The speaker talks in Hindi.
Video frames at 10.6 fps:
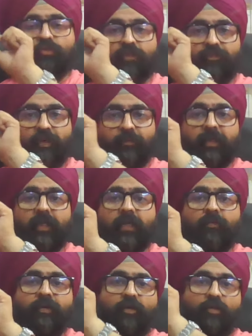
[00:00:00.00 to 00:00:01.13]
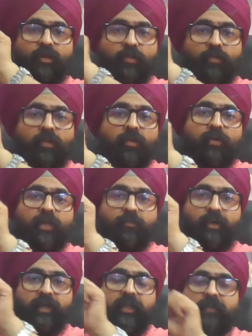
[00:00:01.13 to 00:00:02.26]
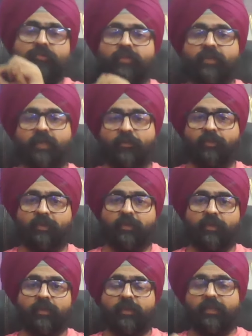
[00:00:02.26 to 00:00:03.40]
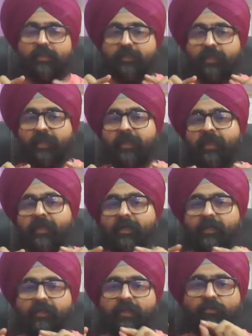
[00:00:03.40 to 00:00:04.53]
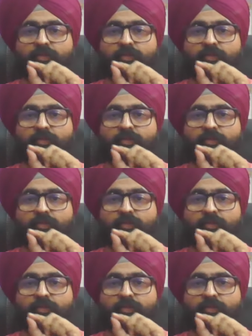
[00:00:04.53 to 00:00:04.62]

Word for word: उसकी फैमिली ख़राब है और इन्होंने तुम्हारी माँ की लाइफ जो है ख़राब कर दी सही क्या गलत क्या